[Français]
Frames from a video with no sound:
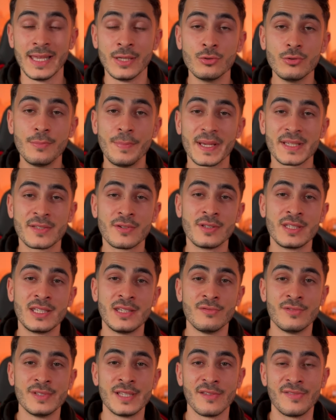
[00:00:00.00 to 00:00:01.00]
Et toute personne
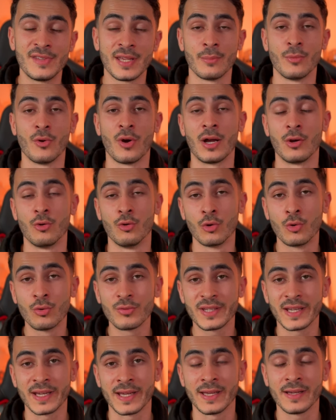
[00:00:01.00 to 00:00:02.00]
qui vous affirmera le
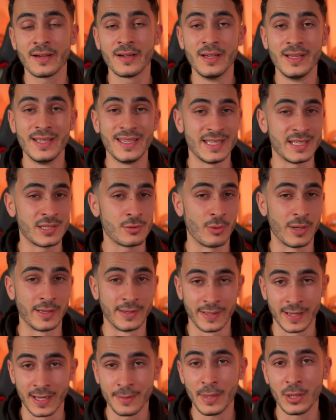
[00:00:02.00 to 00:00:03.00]
contraire et soit
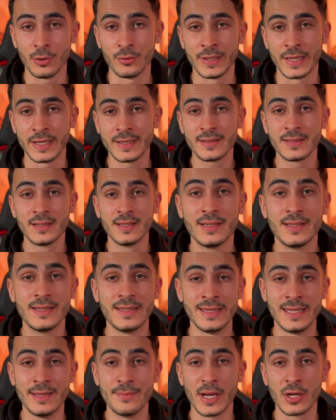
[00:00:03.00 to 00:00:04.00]
très malhonnête,
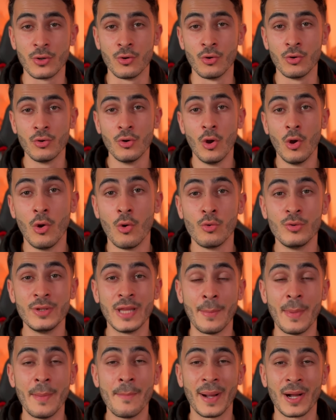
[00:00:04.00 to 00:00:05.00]
démago ou
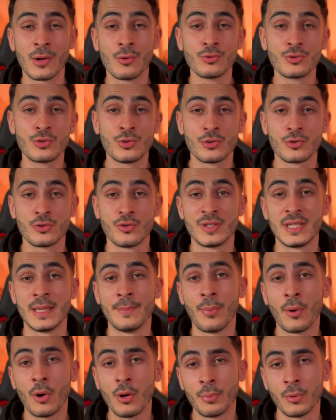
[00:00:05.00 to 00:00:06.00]
n'a même pas conscience de ses
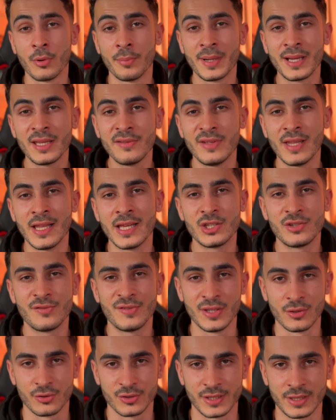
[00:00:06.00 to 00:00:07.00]
propres privilèges
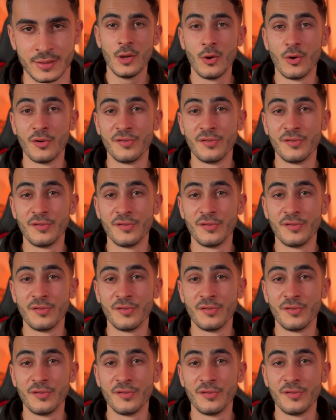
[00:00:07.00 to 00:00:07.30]
financiers.